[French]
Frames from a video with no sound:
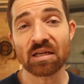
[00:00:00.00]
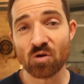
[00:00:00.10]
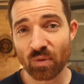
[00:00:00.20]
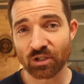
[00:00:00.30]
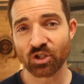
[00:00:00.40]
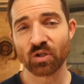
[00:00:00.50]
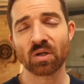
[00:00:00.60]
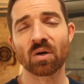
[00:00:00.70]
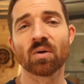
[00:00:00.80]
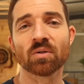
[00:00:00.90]
et le
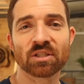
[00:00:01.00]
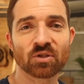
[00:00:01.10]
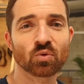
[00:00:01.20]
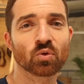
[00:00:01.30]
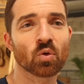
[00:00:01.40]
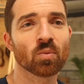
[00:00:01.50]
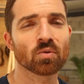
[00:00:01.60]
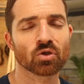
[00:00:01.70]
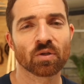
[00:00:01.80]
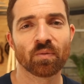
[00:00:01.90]
majeur euh, qui sont sur le
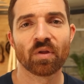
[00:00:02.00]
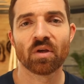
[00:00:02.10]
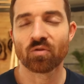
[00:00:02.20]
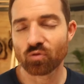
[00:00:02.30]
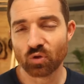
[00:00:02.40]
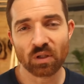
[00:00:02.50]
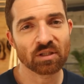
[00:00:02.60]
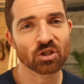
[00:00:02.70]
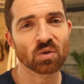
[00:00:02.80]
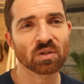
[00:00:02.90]
manche. Vous aurez
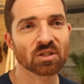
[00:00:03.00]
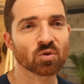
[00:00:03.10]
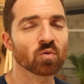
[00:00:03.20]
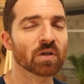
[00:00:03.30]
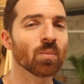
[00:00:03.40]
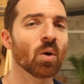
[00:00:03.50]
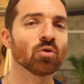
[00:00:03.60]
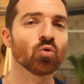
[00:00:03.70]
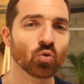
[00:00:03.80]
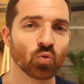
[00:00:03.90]
des gens qui seront vraiment à
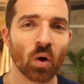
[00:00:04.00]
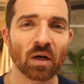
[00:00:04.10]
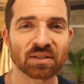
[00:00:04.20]
deux doigts,